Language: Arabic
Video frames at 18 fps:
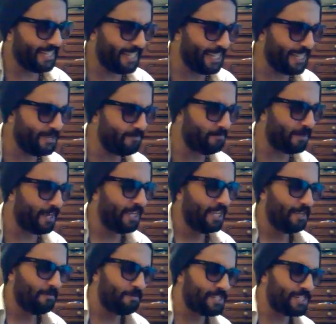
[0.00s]
هما
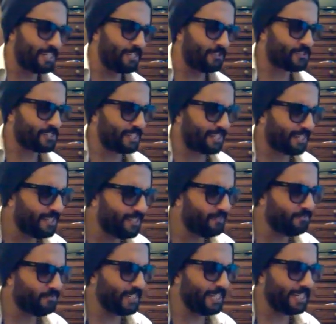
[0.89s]
ماشي
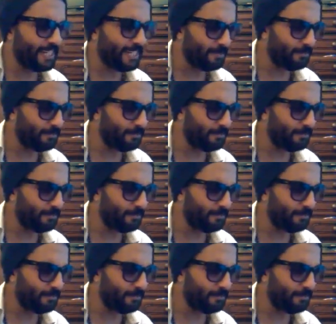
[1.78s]
خسارة في اللي